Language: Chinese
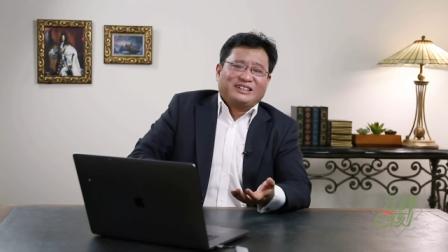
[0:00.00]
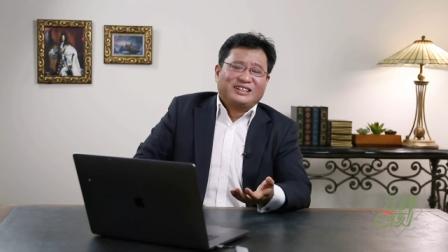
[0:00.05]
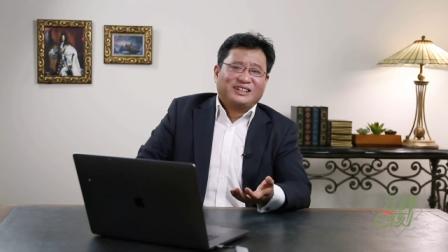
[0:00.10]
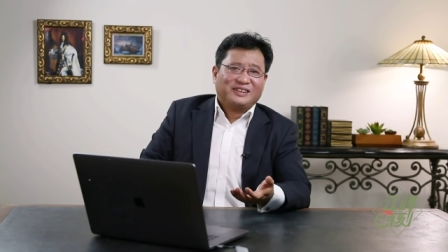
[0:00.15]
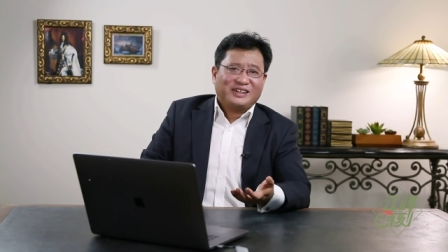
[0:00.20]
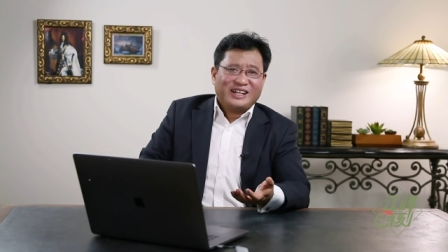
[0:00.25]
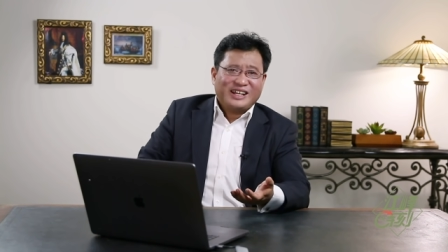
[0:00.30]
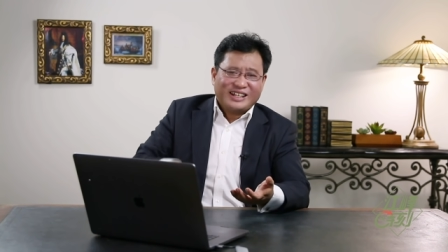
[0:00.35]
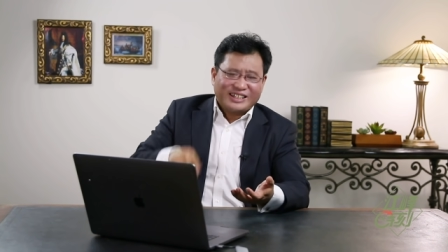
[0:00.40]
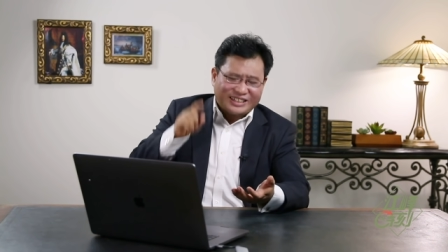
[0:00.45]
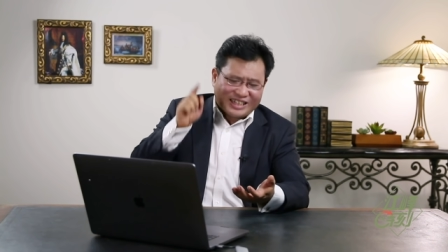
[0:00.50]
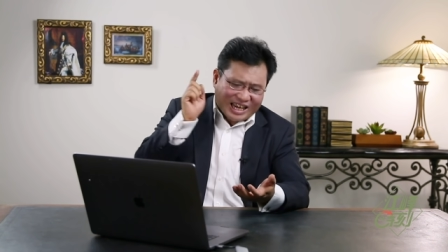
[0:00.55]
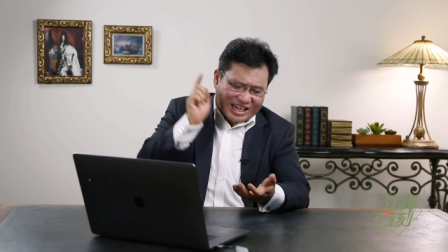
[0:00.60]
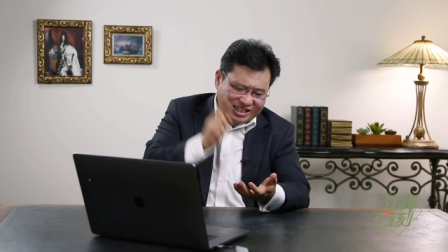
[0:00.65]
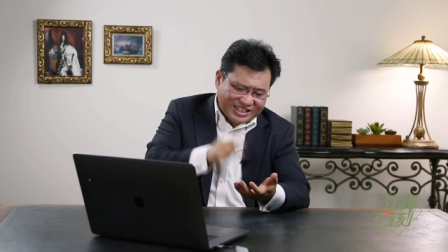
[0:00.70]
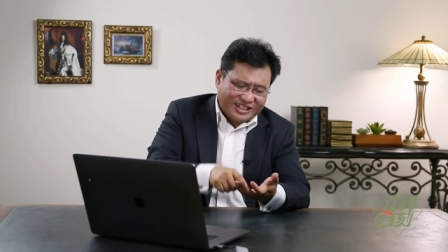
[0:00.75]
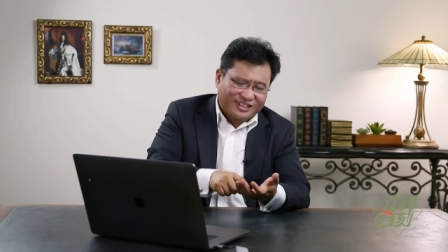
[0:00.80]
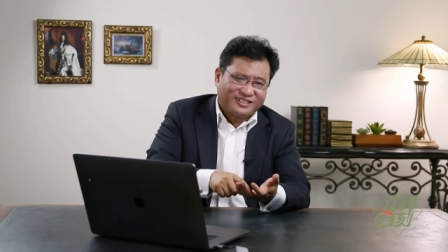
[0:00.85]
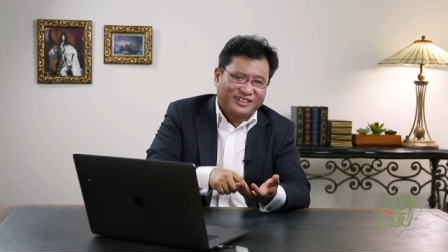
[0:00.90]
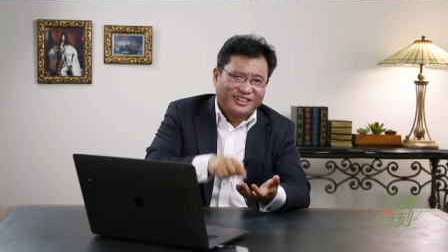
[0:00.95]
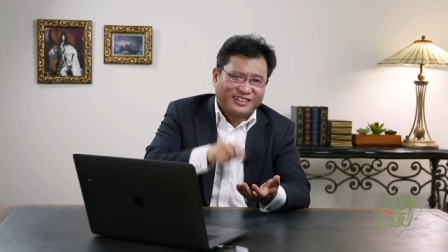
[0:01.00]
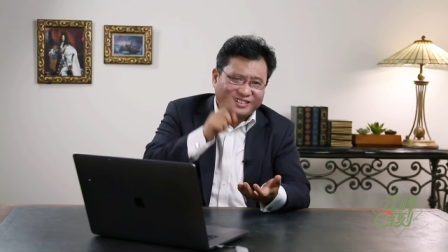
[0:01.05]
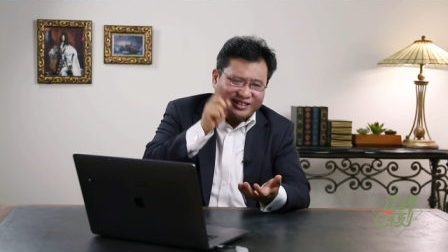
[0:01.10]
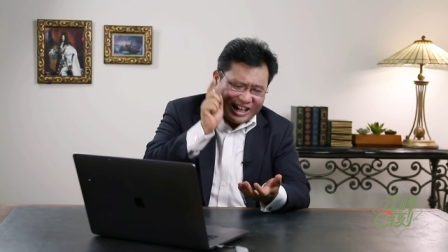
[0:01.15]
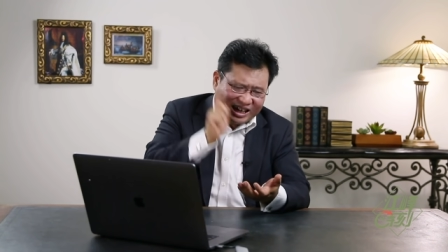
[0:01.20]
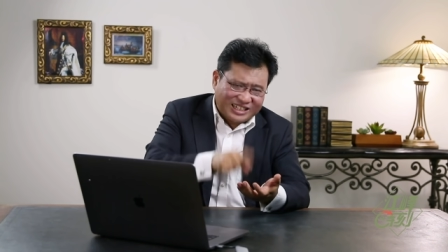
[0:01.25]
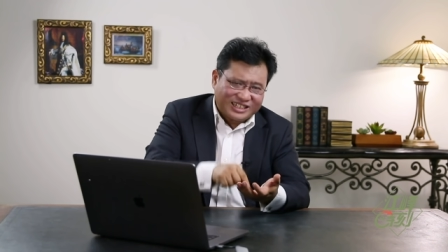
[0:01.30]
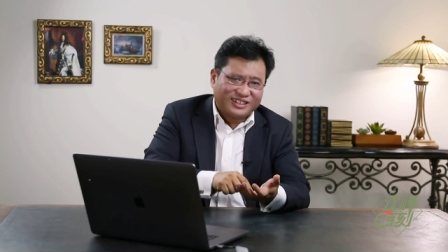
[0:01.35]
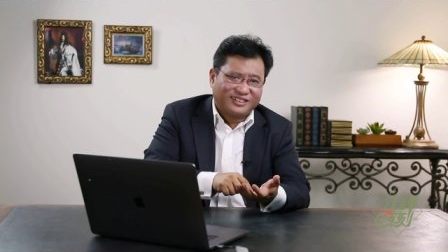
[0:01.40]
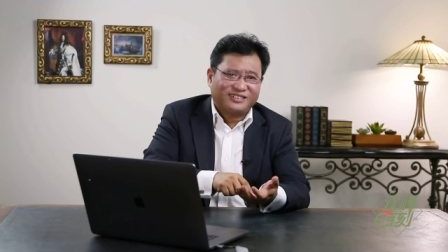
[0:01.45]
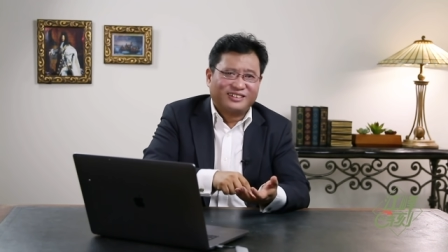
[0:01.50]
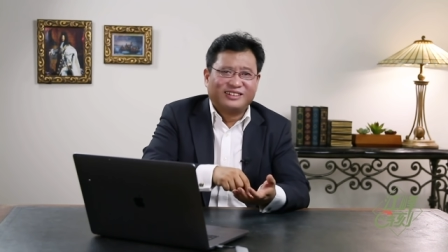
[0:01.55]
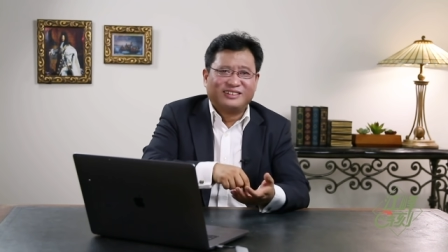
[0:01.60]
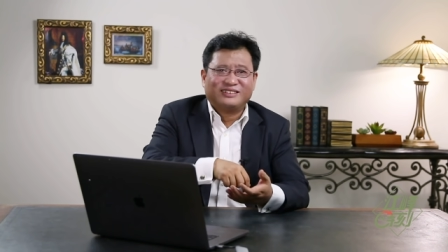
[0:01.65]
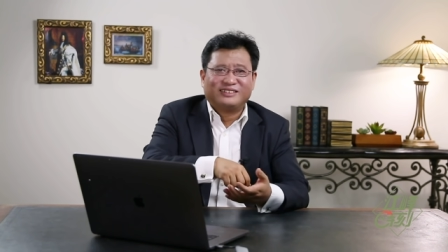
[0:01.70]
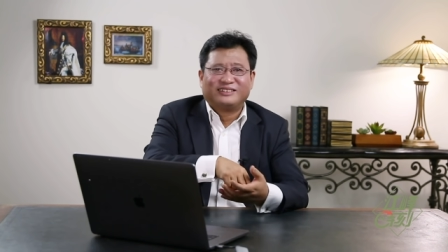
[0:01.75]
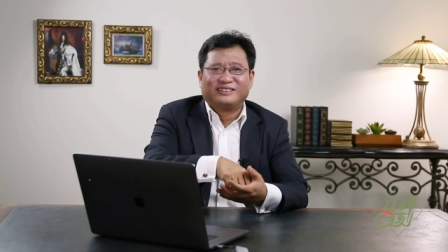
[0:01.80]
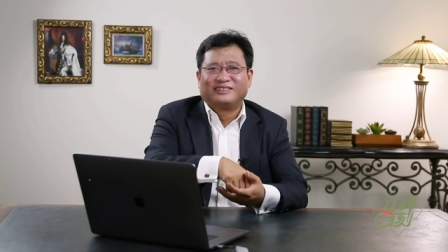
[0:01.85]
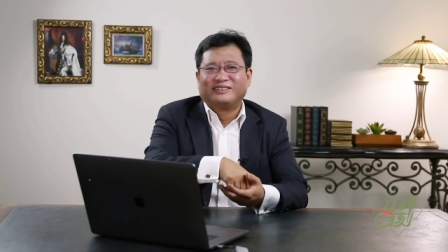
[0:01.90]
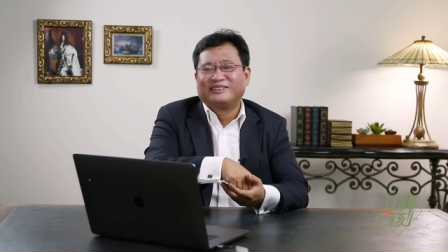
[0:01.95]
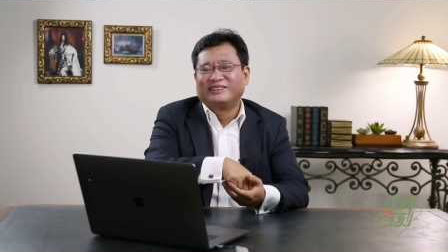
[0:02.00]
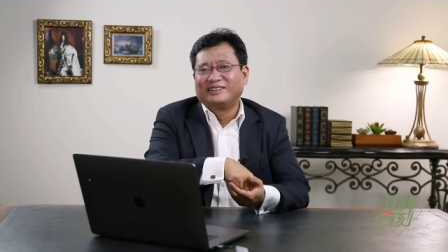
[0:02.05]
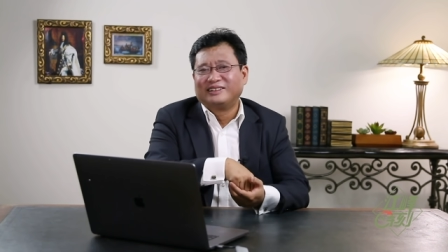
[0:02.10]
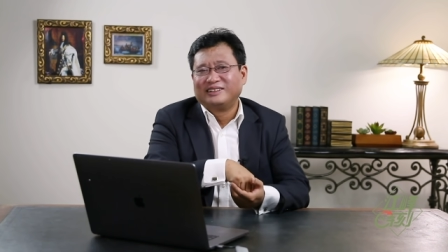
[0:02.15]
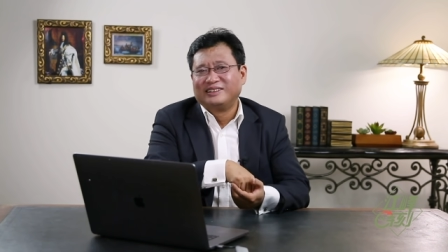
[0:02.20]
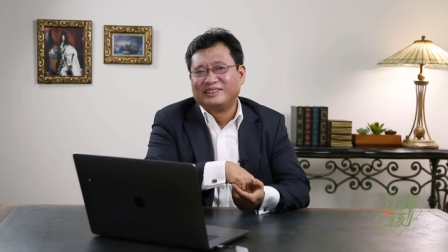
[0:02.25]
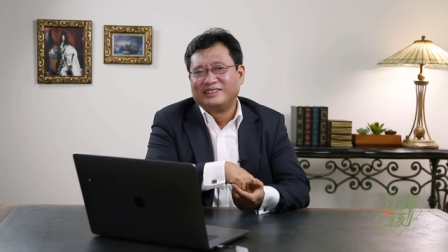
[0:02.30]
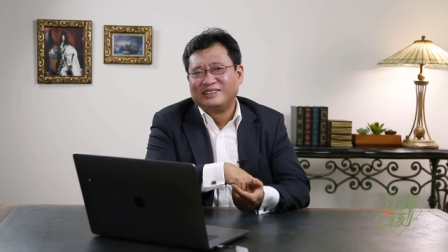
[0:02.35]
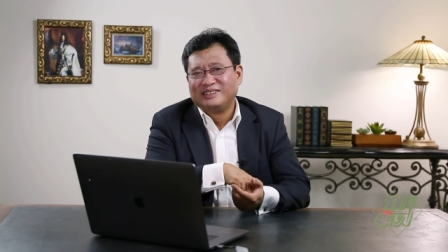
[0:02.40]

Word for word: 知道打小人，打小人，知道吗？